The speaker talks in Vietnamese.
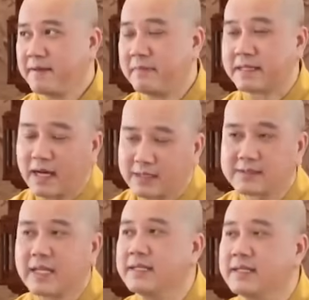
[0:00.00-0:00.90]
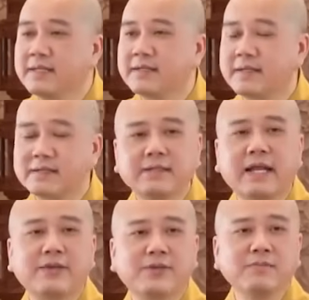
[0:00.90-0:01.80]
mà thật tình đó, là thưa
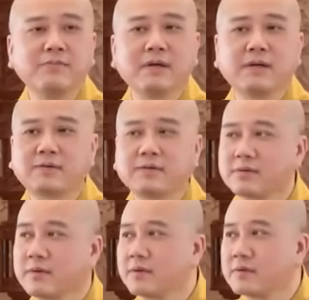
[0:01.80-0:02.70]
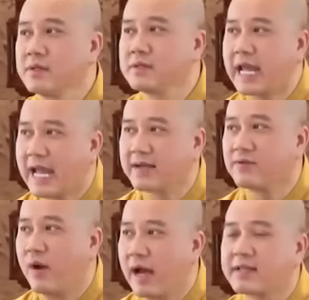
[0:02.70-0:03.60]
đại chúng thức
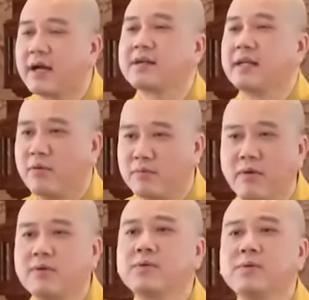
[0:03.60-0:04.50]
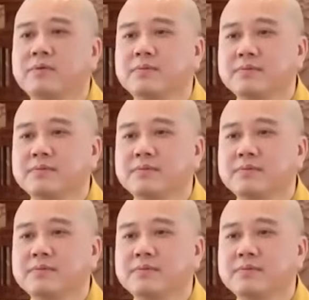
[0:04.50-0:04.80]
ăn quả thật là một món thuốc